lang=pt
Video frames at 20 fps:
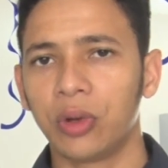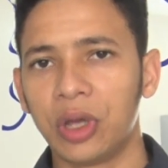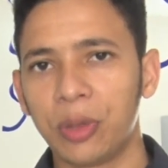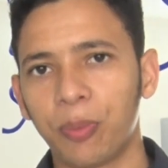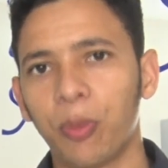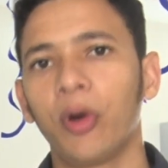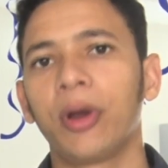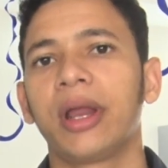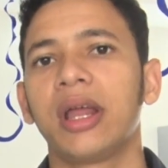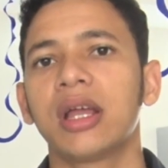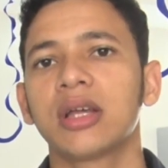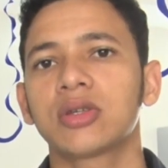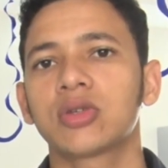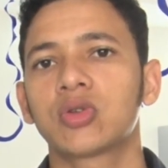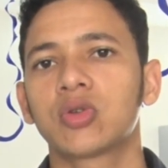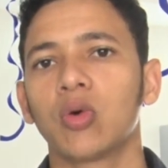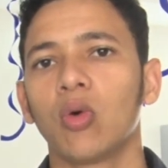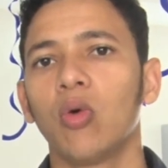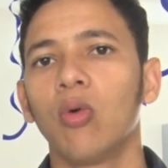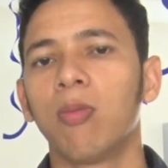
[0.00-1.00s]
e por
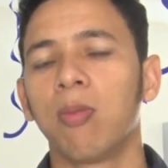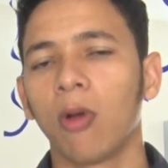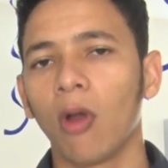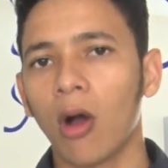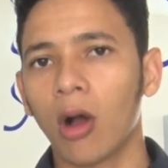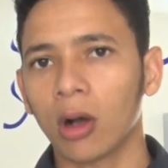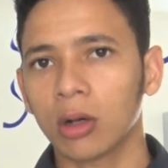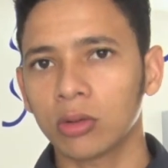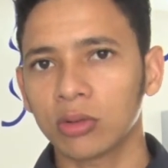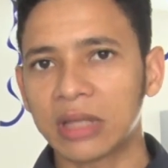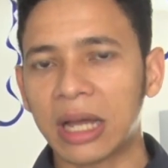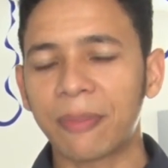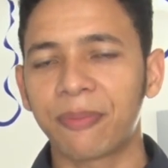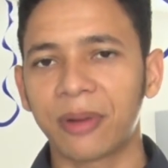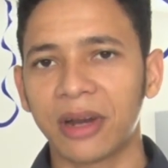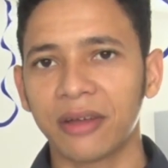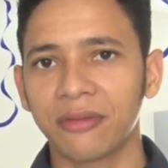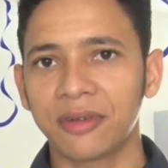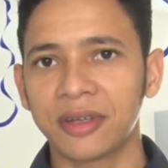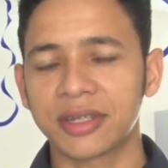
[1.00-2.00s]
isso o bloco da
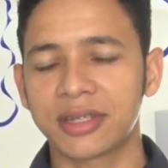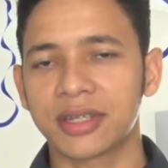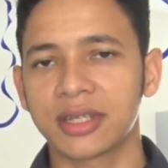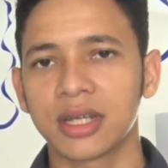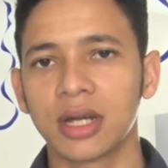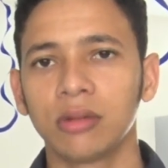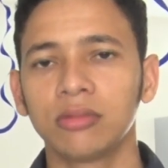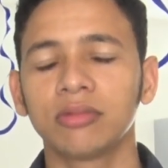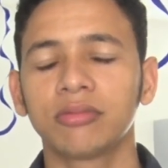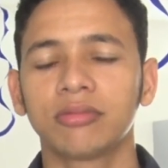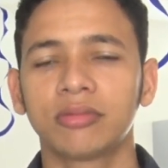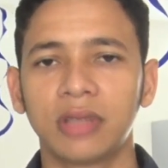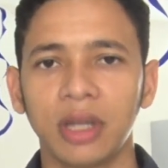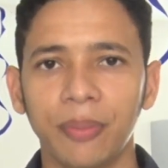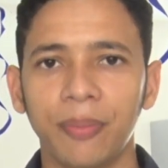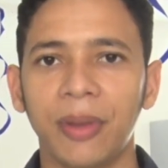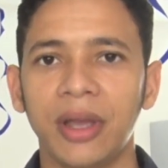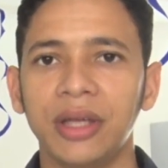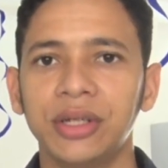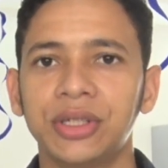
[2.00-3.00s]
prevenção
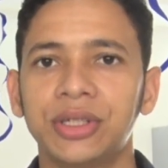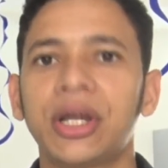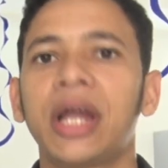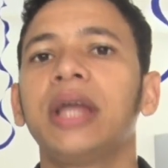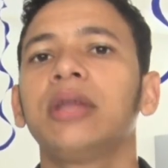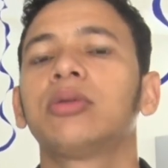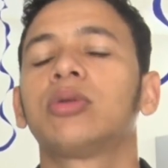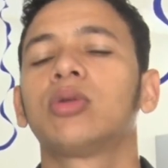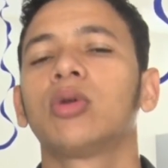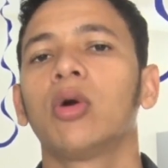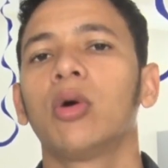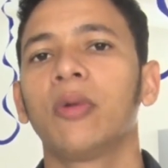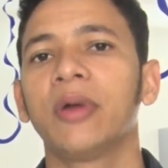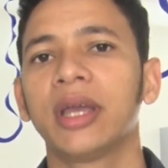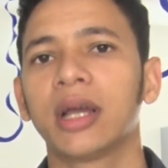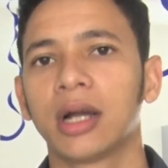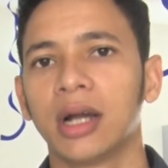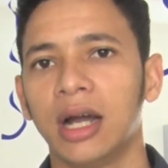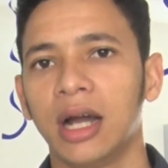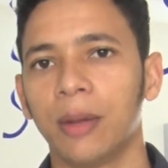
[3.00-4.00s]
também já entrou em
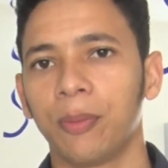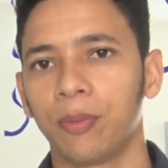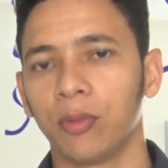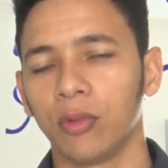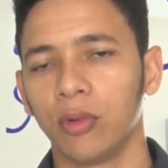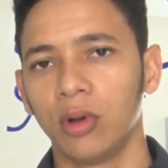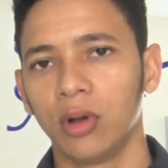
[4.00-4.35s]
campo.